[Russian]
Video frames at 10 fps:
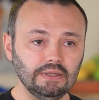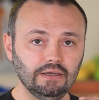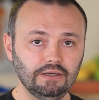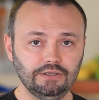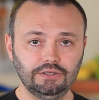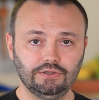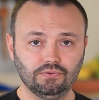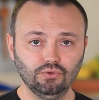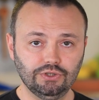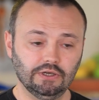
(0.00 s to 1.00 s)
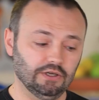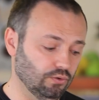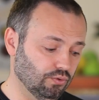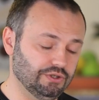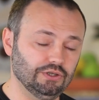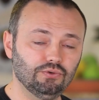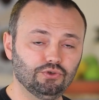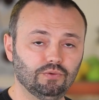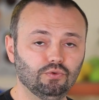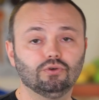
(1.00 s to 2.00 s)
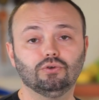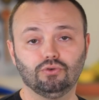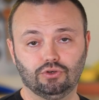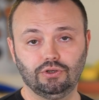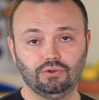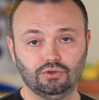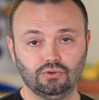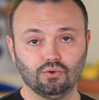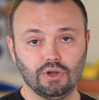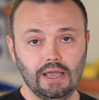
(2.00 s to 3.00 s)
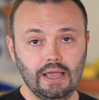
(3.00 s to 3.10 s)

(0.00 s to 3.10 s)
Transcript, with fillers: э, здесь вкусы. Лука здесь не очень много, но он тоже дает сок.